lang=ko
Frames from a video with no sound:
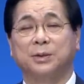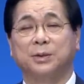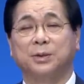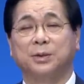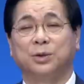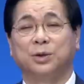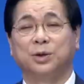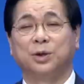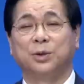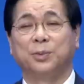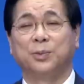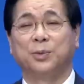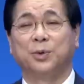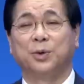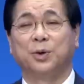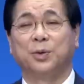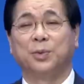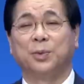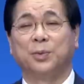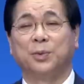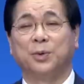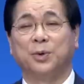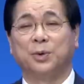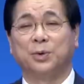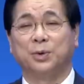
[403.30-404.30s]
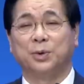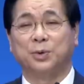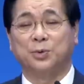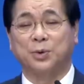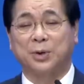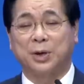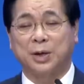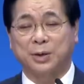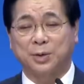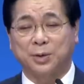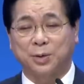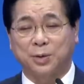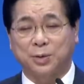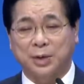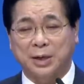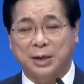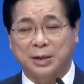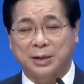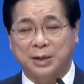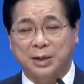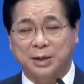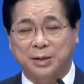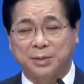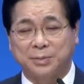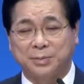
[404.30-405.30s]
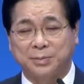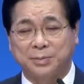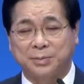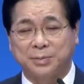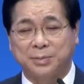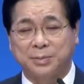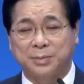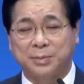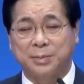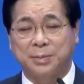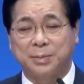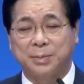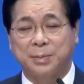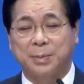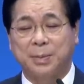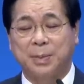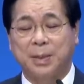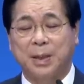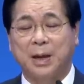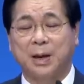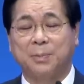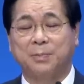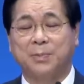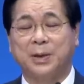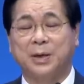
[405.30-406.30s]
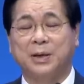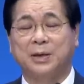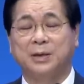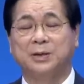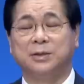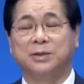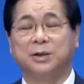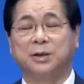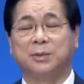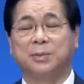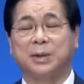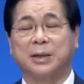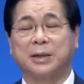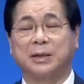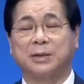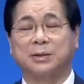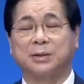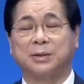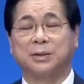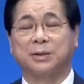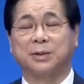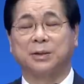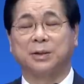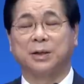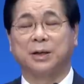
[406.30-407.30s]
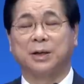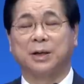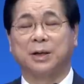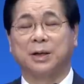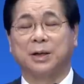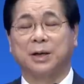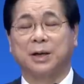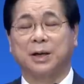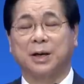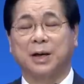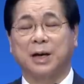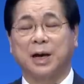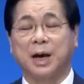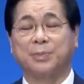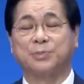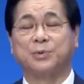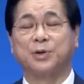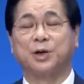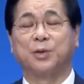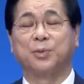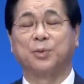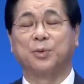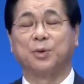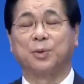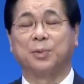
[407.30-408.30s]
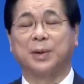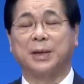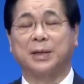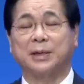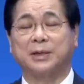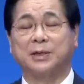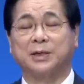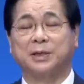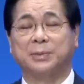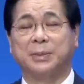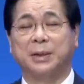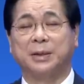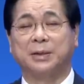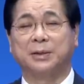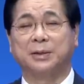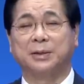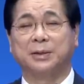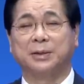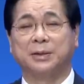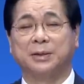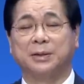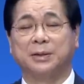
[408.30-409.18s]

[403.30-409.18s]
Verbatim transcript: 이 욥이 모든 고난을 겪고 난 다음 하나님께 인정을 받아서 갑절의 복을 받았지만은